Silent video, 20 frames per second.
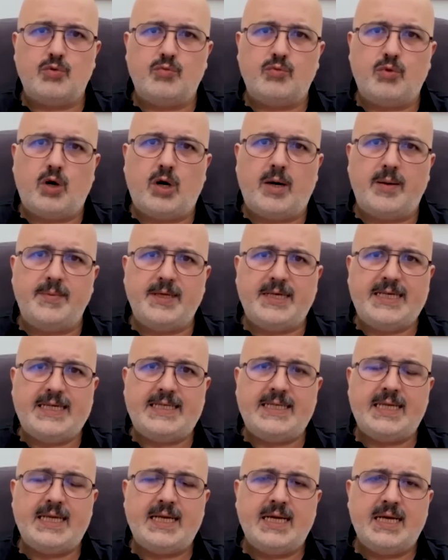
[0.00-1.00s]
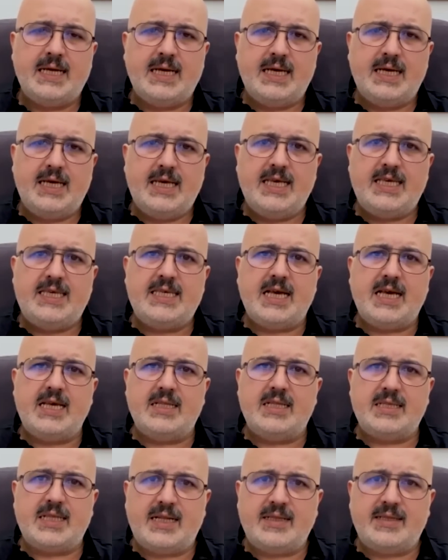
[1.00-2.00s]
bu haberin İlk
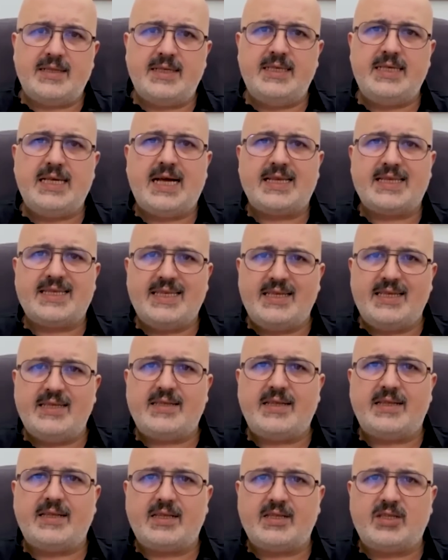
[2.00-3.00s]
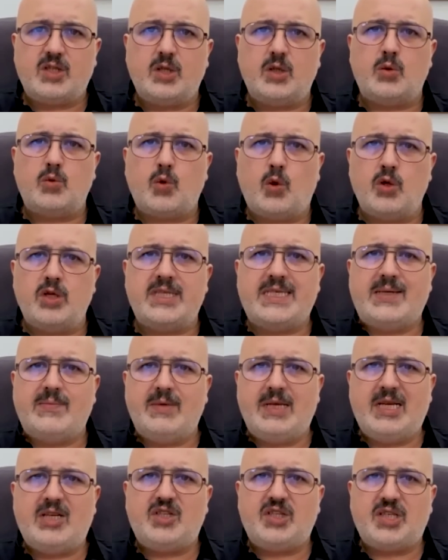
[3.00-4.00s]
yayınlandığı yer Girit Adası'nın 12
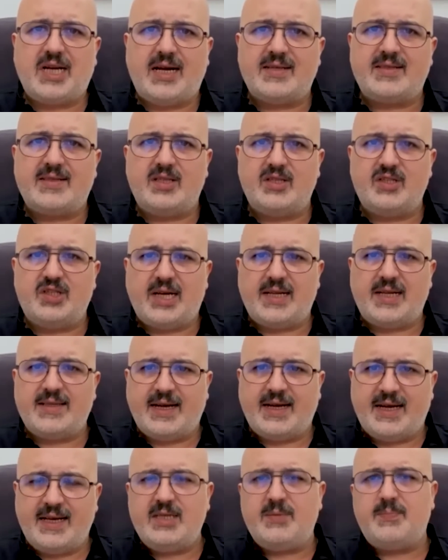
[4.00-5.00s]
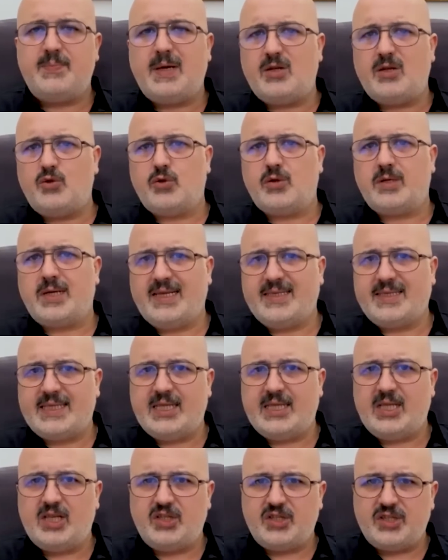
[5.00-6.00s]
bine çıkartılacağı dair pek çok
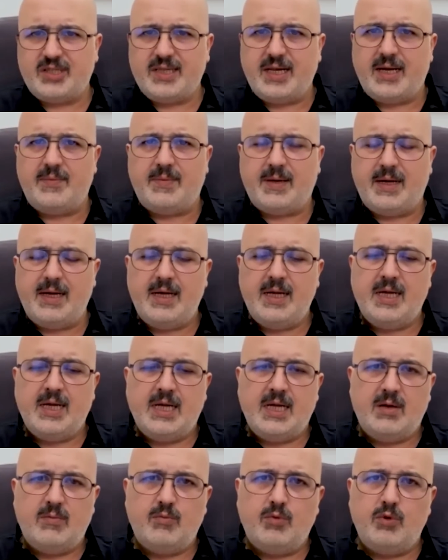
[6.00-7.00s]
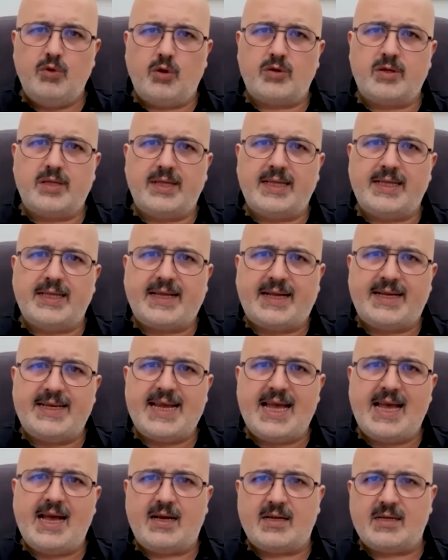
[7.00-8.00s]
gazetede çıktı ama bu noktada
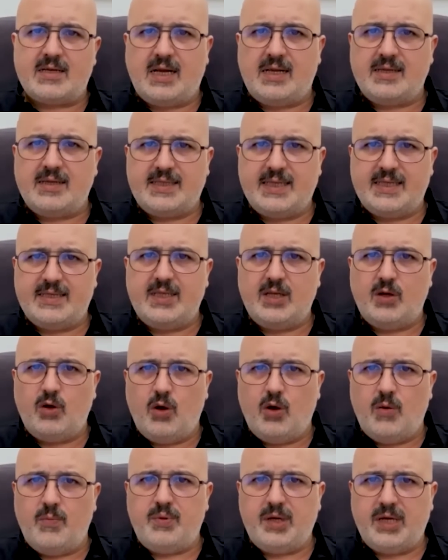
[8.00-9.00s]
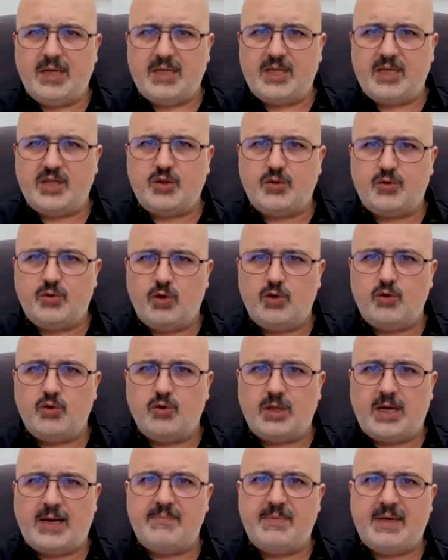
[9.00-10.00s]
Tanea gazetesi ön plana çıkıyor
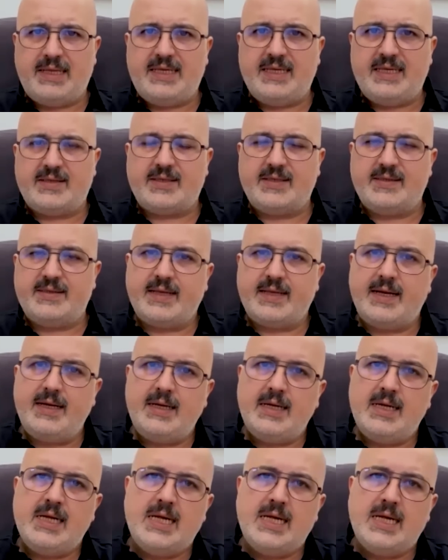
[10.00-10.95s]
Yunan medyasında.